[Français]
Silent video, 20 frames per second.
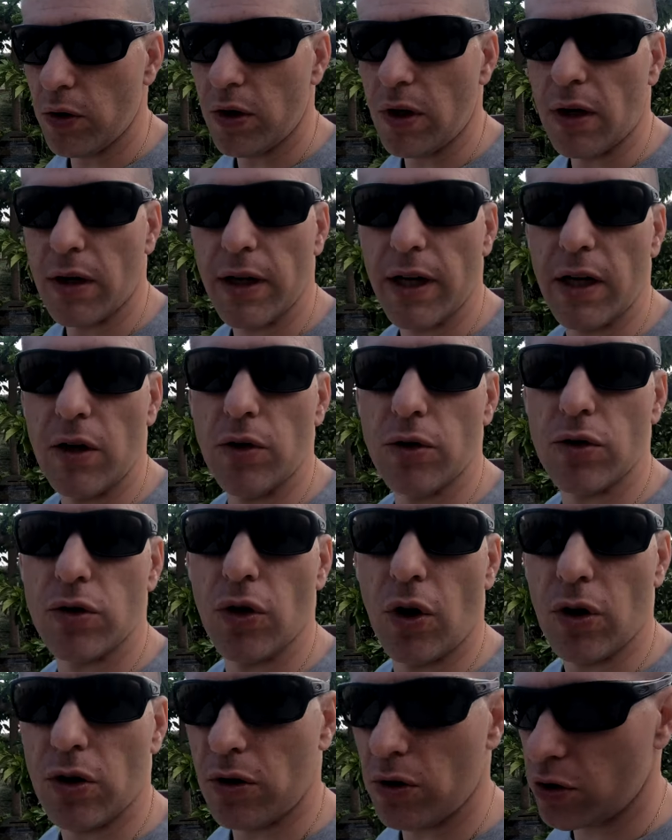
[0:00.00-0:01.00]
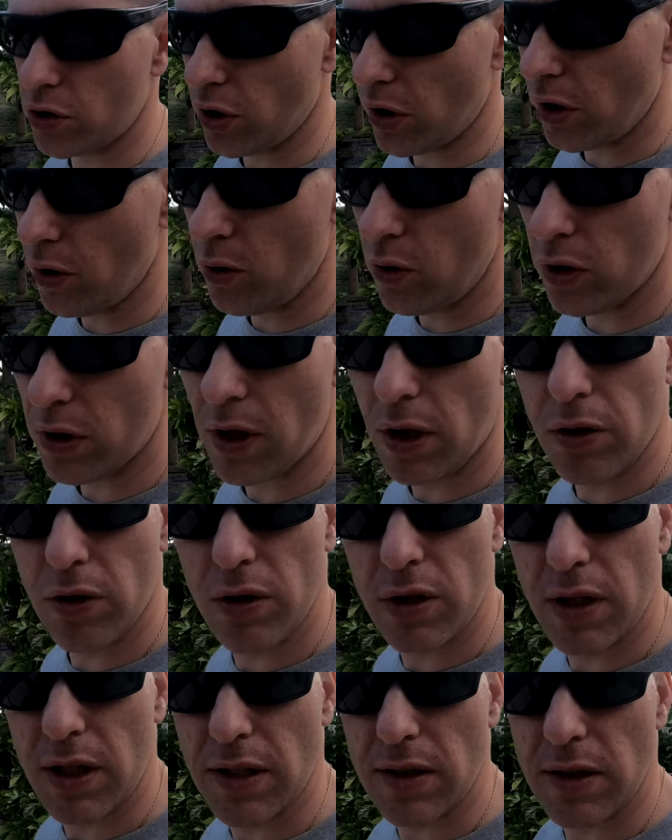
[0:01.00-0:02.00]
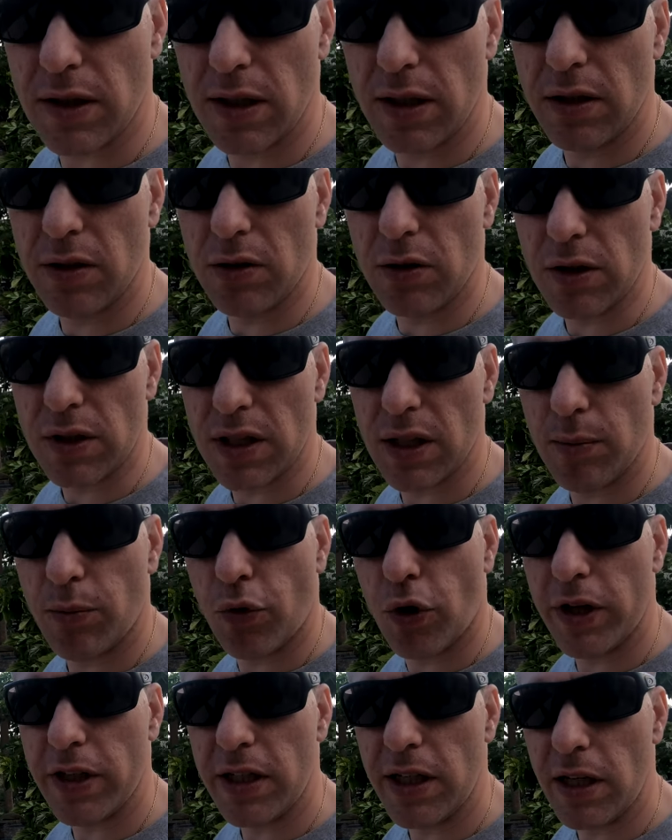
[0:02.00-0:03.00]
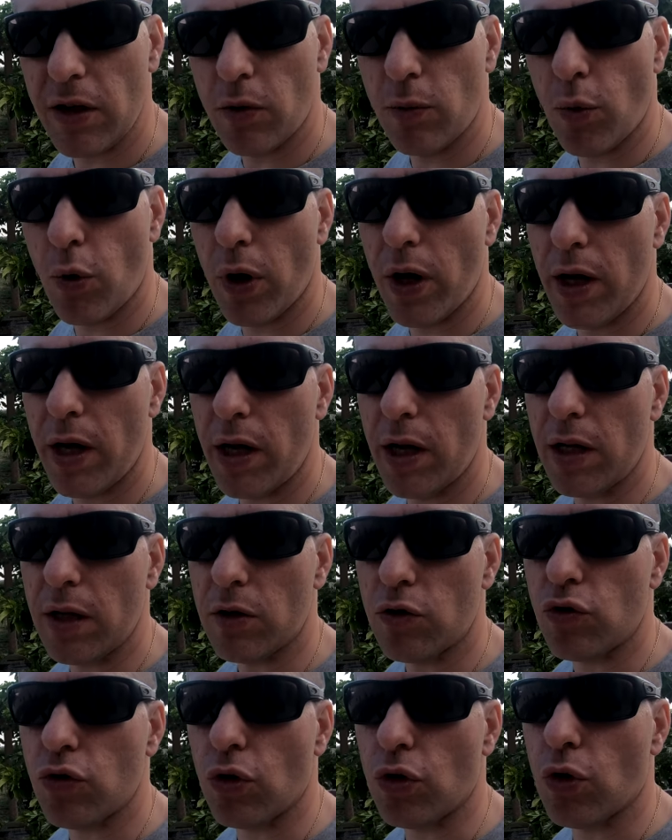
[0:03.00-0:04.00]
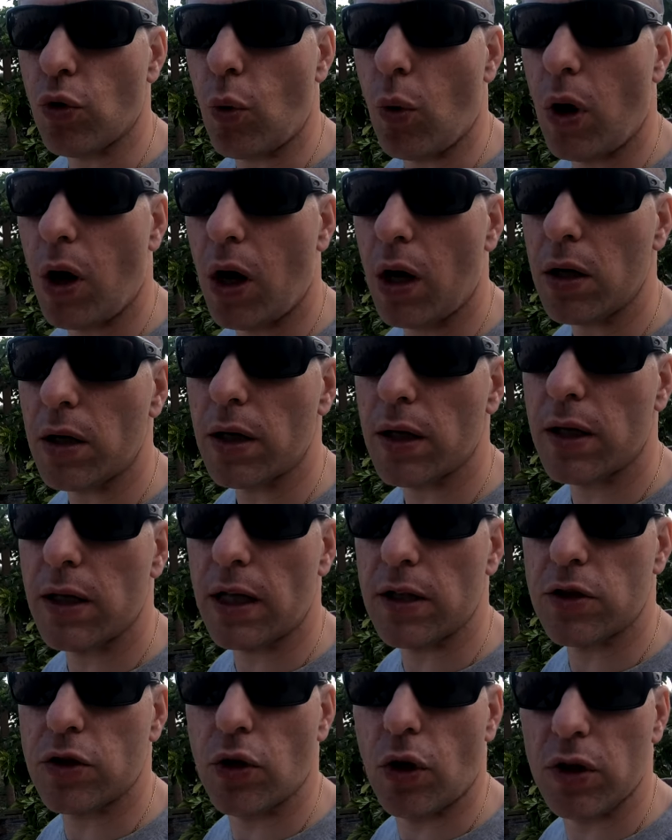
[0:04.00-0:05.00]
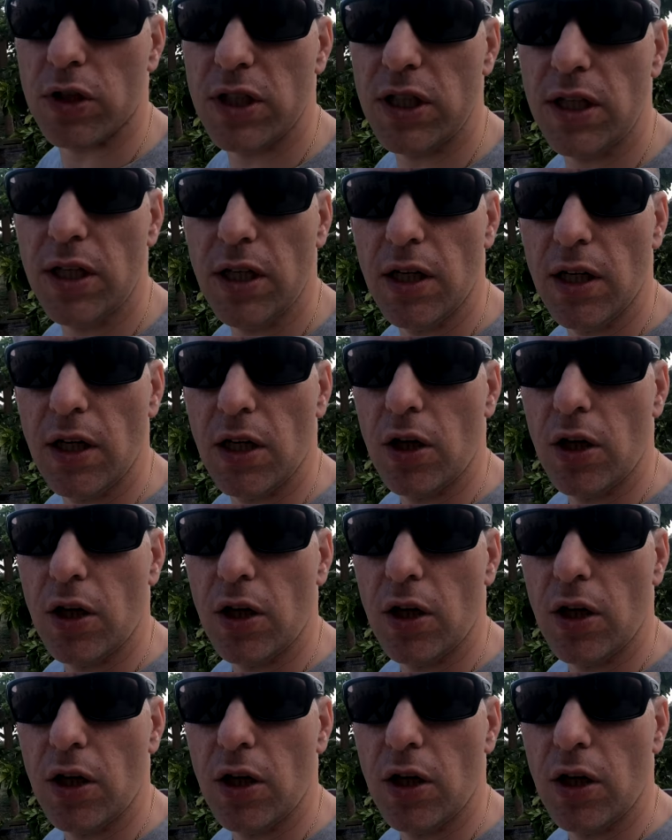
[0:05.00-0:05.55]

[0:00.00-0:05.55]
Le temps qu'elle sorte, j'aurai eu le temps de tester ces poignées au moins sur 3-4 sorties.